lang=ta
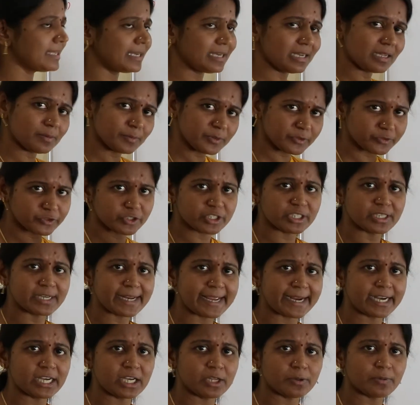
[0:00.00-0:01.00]
எல்லாமே வந்துட்டு
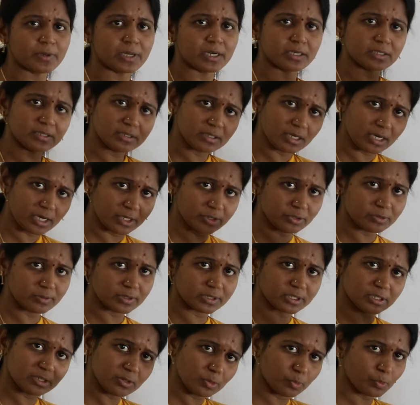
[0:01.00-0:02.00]
நெகட்டிவாக இருக்குது அதுவும்
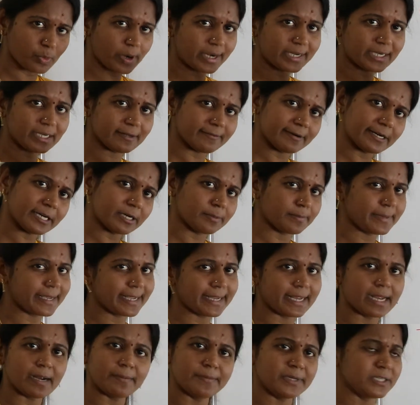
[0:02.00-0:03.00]
வந்துட்டு ஒன் டிவைடட் பை
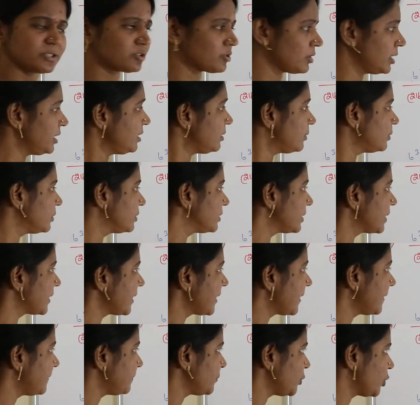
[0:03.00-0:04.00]
அப்படின்னு சொல்லி
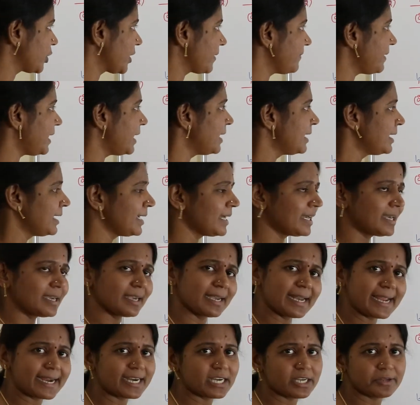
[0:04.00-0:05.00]
கொடுத்துருக்காங்க ஓகேவா
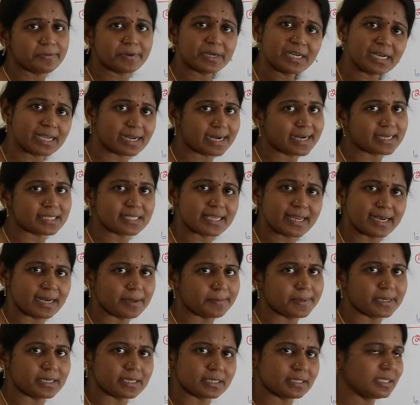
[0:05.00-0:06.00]
நெகட்டிவாக நான் கடைசியாக என்ன
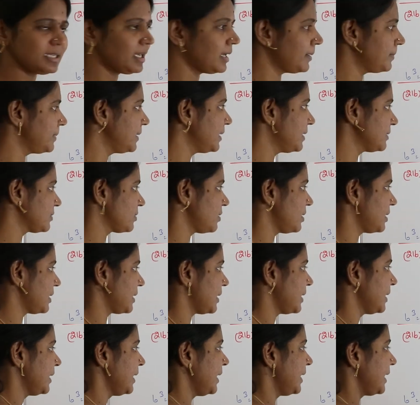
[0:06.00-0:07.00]
பண்ணுறது அப்படின்னு நான்
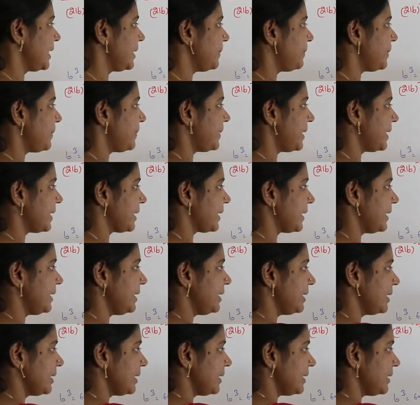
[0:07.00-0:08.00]
சொல்கிறேன் இப்போ இப்போ பாருங்கள்
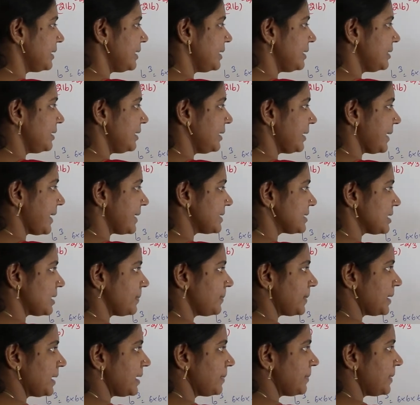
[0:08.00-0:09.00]
இது இதையும் கேன்சல்
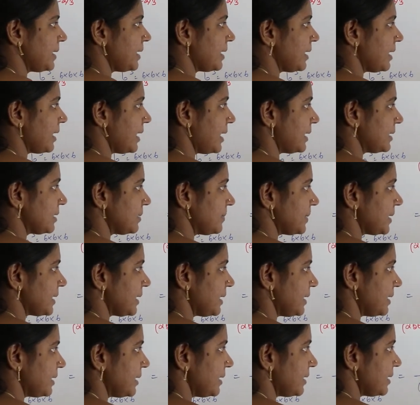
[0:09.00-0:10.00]
பண்ணலாமா அடுத்து
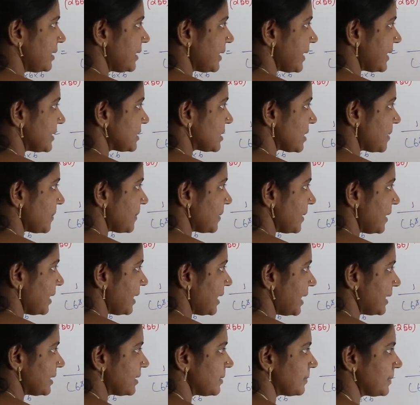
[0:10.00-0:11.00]
பார்த்திங்கன்னா இது இதையும் கேன்சல் பண்ணலாம்
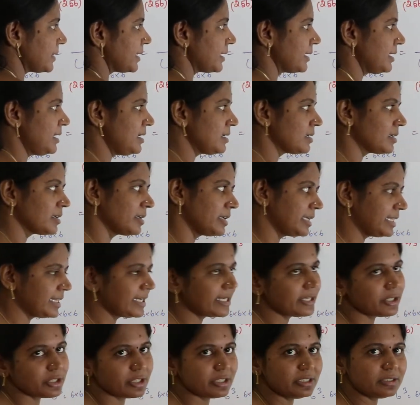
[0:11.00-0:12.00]
அடுத்து பார்த்திங்கன்னா
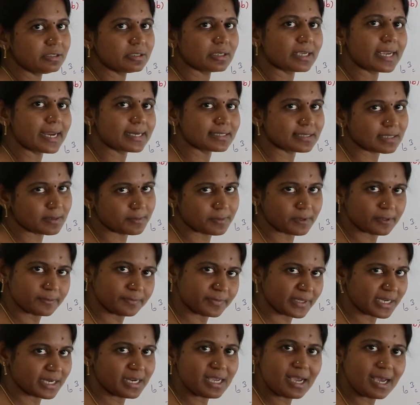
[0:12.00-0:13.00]
இதையும் இதையும் கேன்சல்
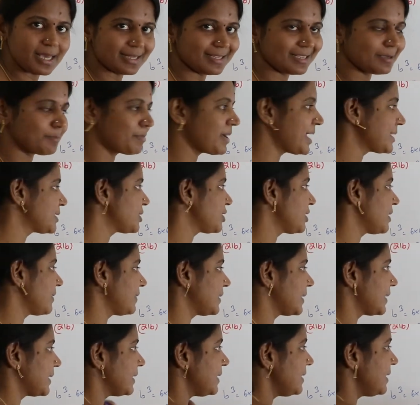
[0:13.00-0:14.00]
பண்ணலாம் ஏன்னா அதுக்கு மேட்சிங்
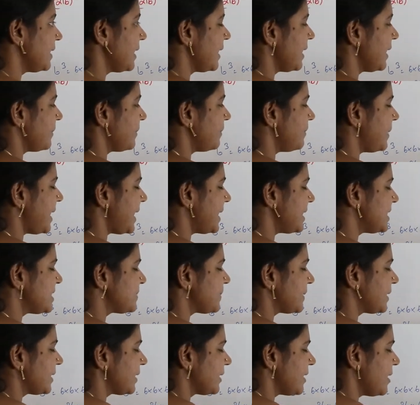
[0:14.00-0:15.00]
வந்துட்டு பேலன்ஸ்
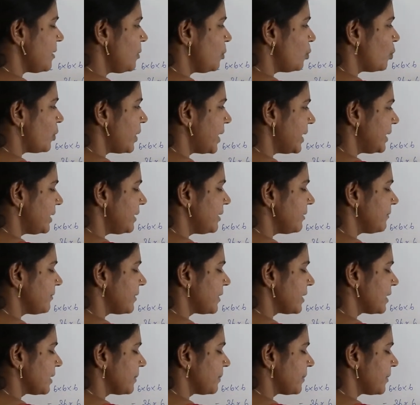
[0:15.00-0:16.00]
பார்த்திங்கன்னா ஒன்
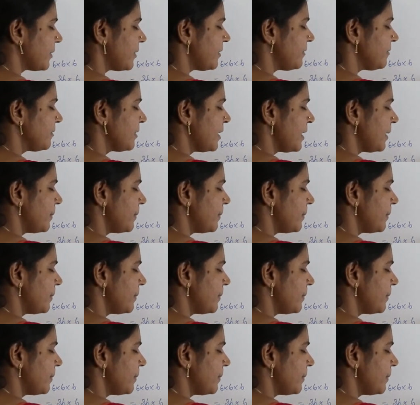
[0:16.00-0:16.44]
டிவைடட் பவர்